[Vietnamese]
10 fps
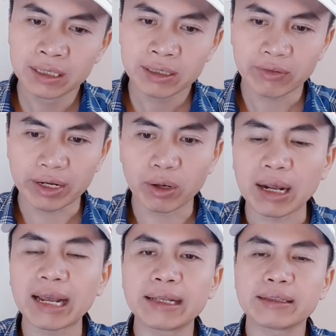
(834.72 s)
và điều
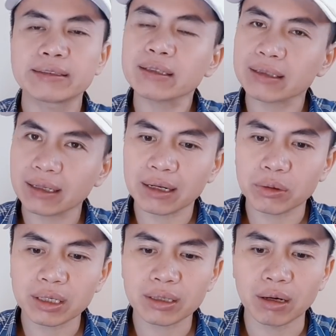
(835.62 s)
này thì chắc chắn là
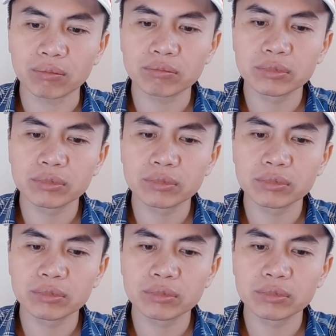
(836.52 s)
nó tác động